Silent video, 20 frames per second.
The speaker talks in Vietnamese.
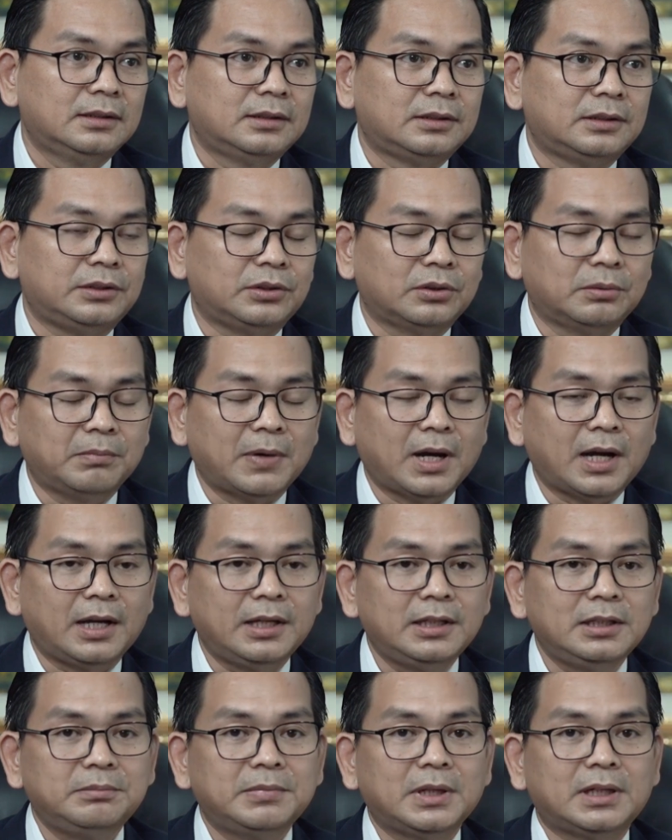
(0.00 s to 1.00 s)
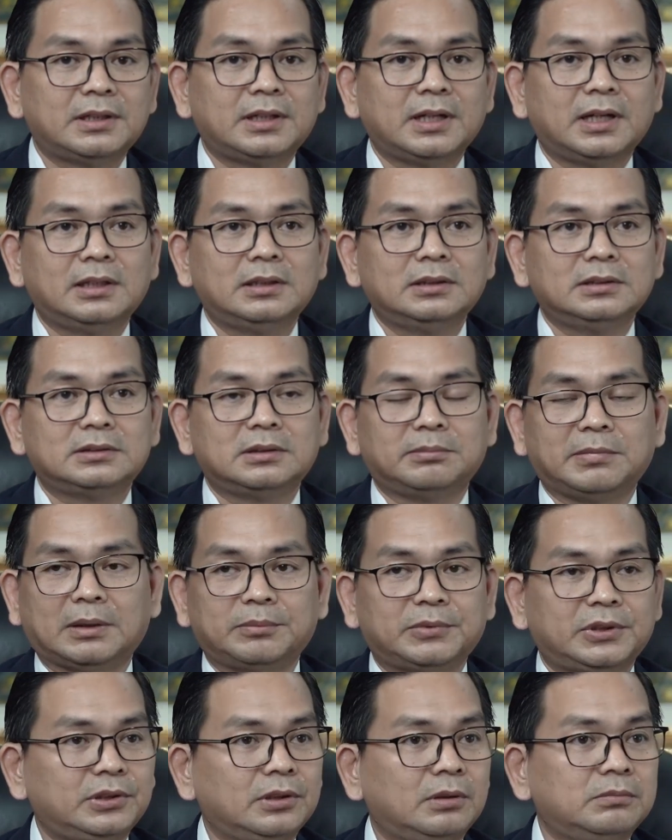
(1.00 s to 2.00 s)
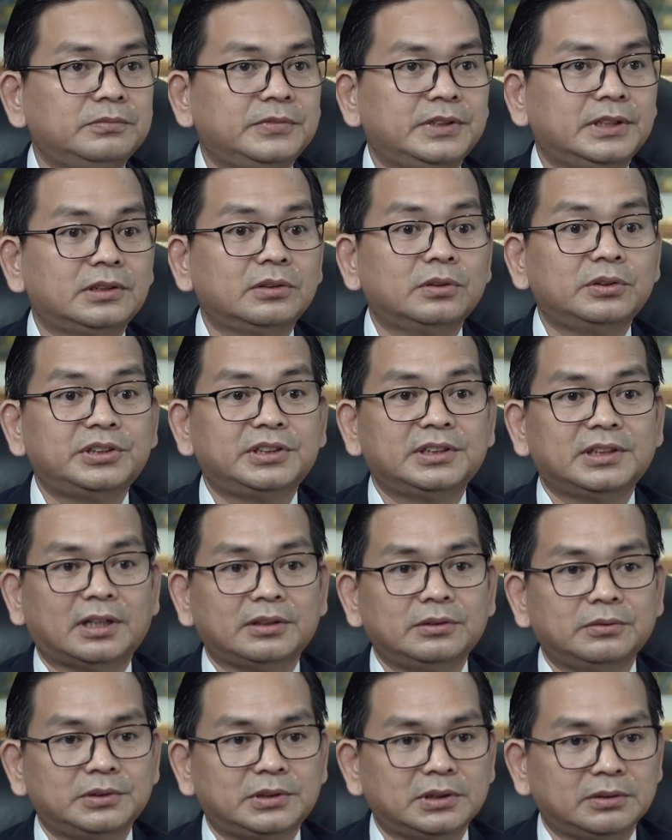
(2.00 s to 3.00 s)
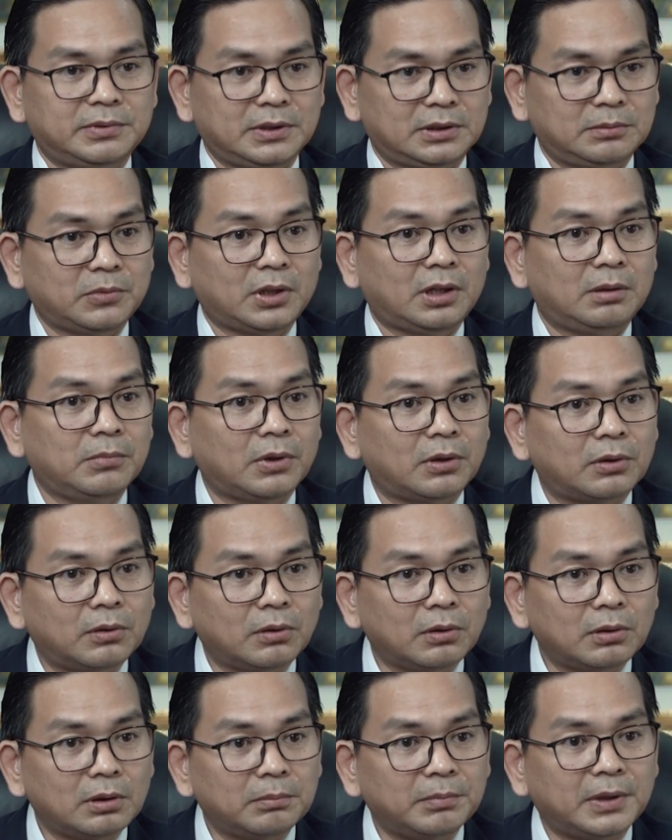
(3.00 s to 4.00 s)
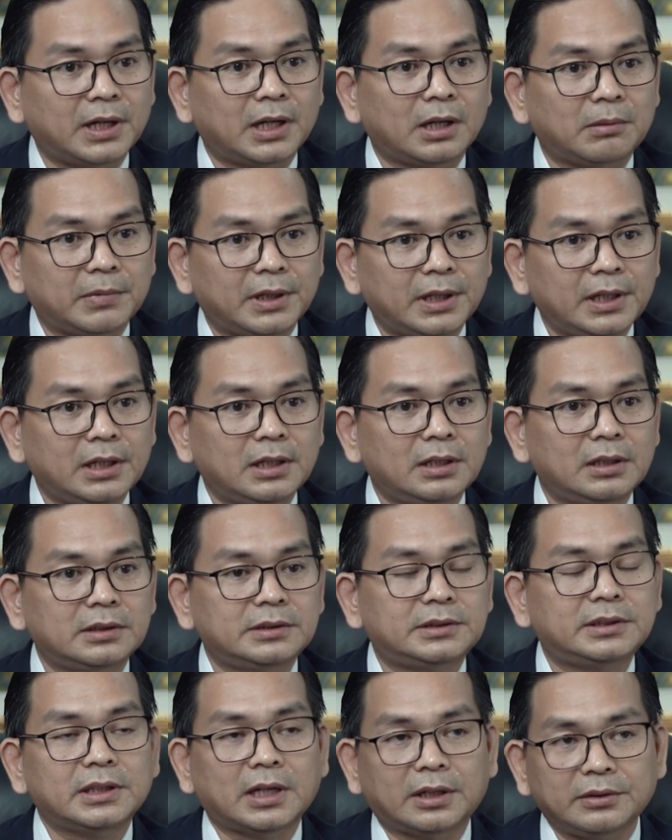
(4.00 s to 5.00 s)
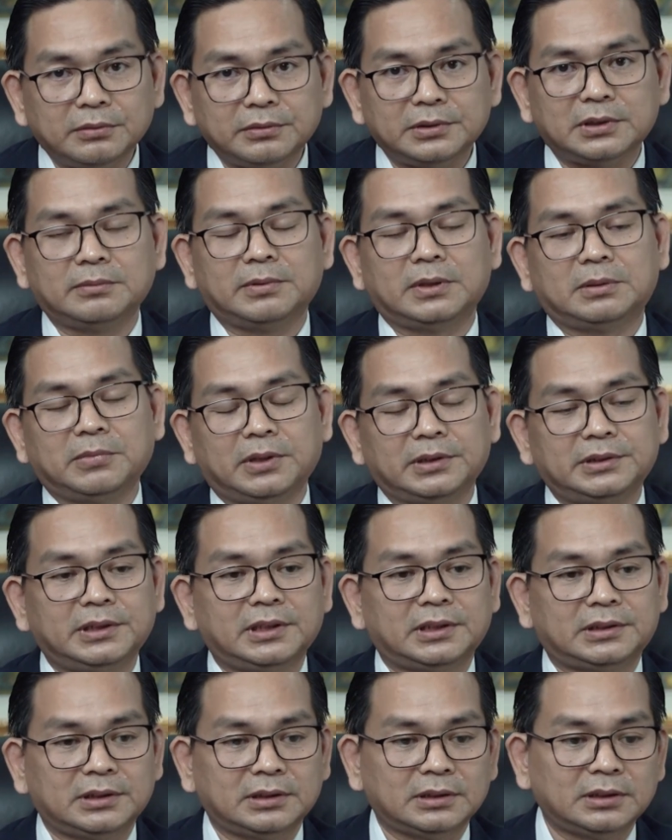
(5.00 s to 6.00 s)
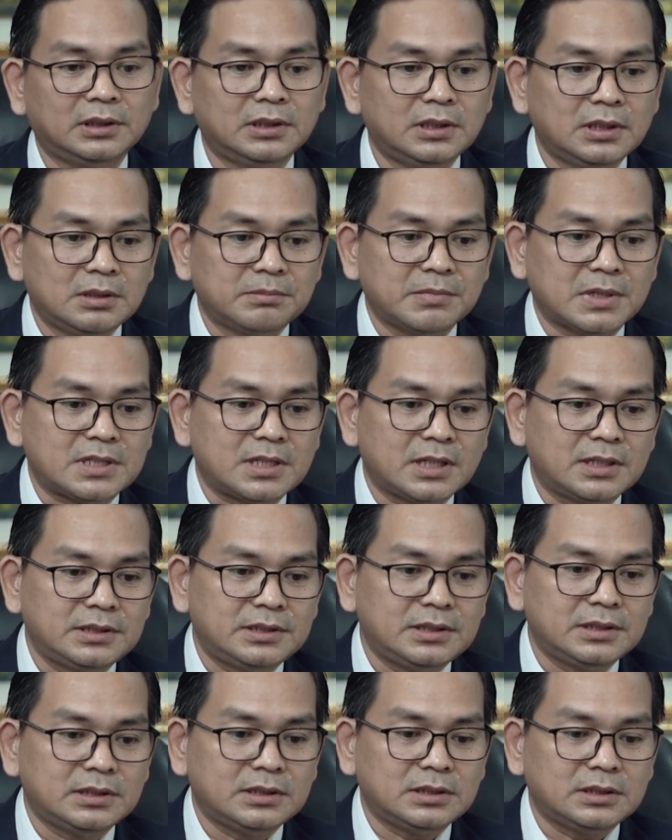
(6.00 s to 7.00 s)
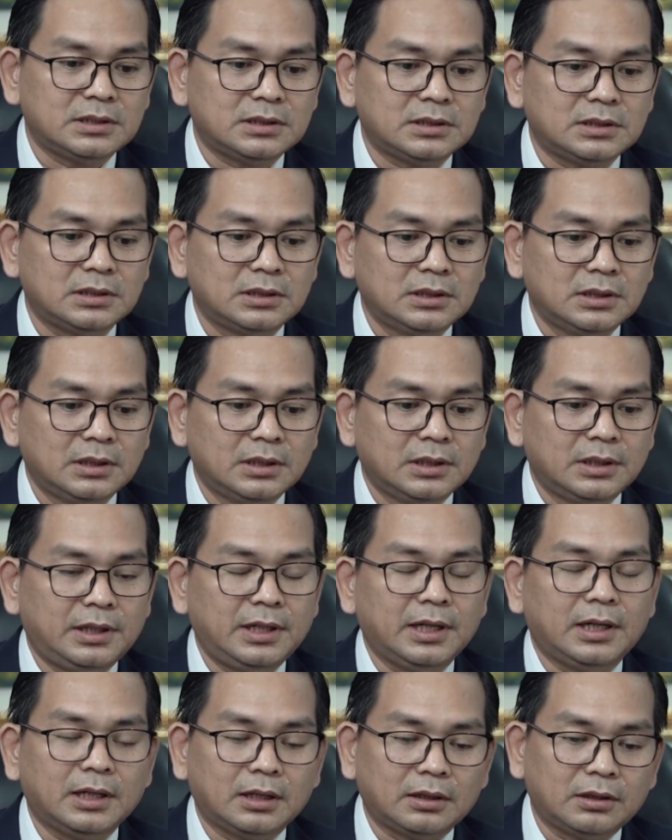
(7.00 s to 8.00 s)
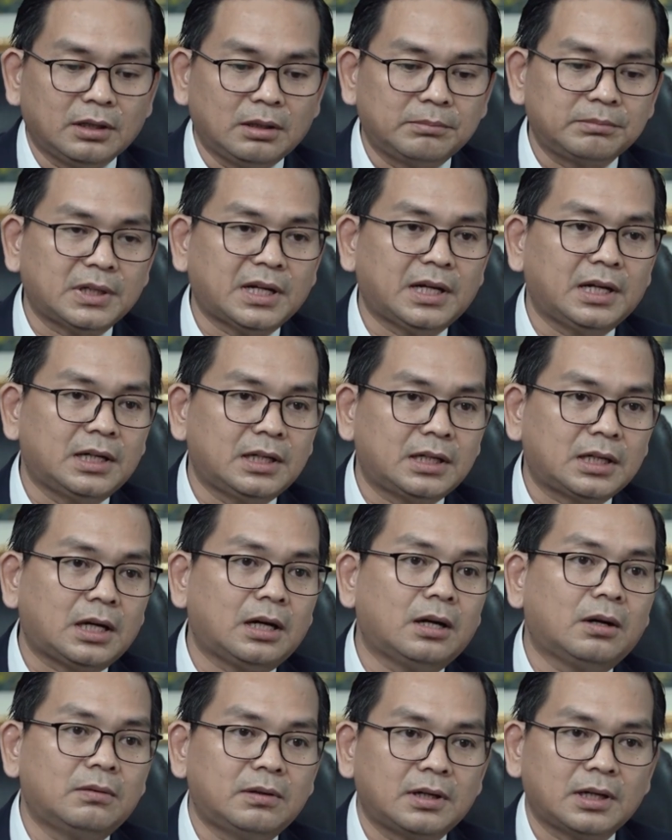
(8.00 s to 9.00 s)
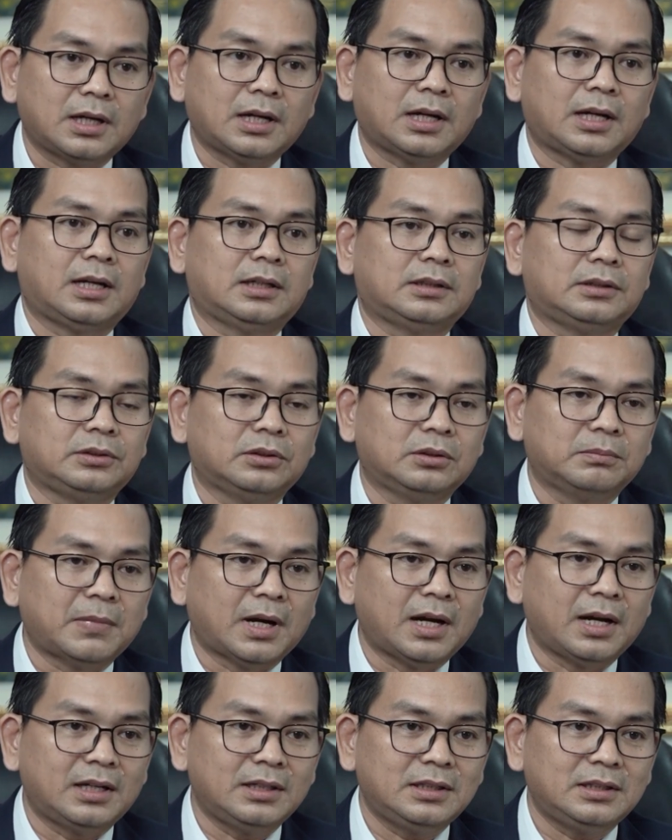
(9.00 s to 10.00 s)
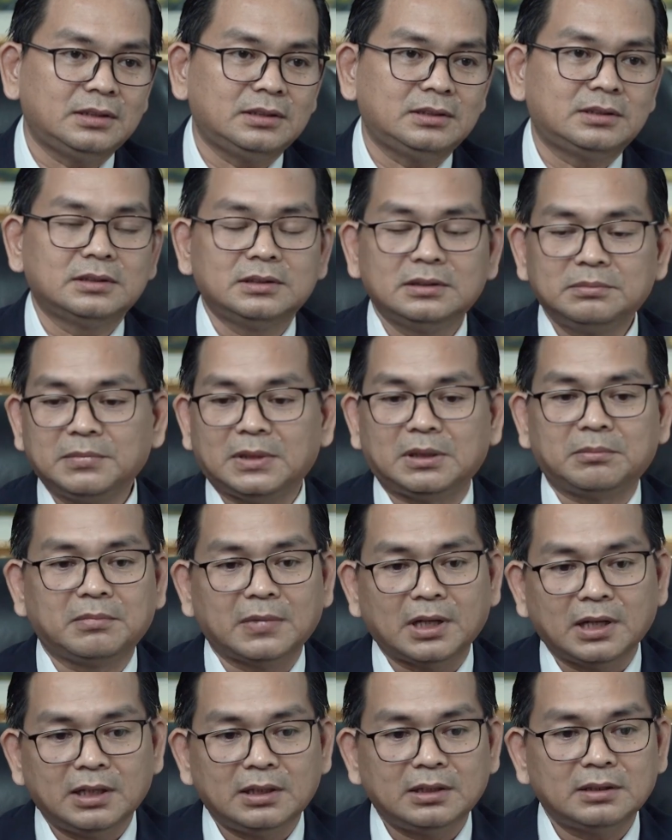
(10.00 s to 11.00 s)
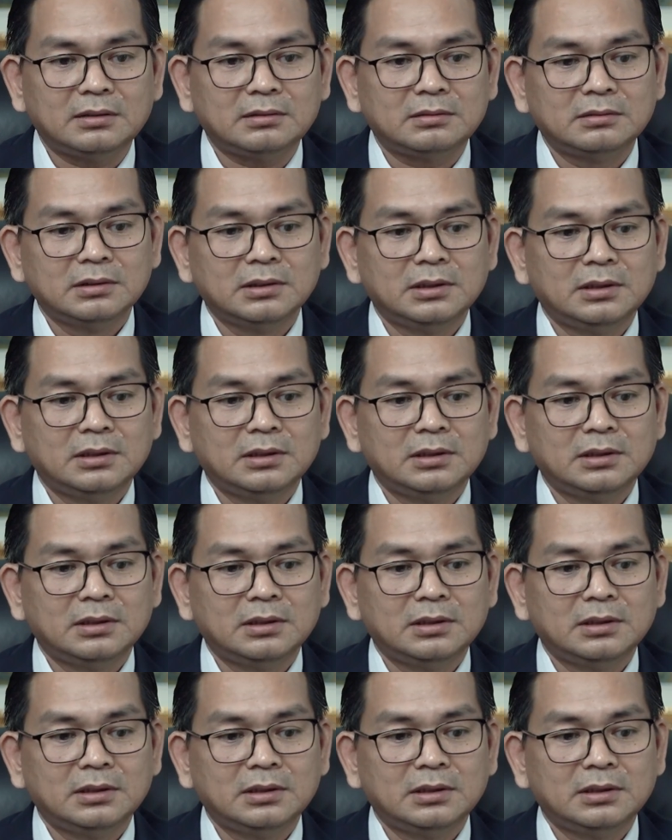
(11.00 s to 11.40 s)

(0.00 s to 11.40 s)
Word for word: Nếu yếu bái bên tên, xem nhóm kia đôi chia dụ chỉ vật bỏ bọc cô luôn mà nè, chia dụ chỉ vật bỏ chiết nhưng bà sân chia nè đặc nón đờ khó khăn nếu yếu bái cứ mình men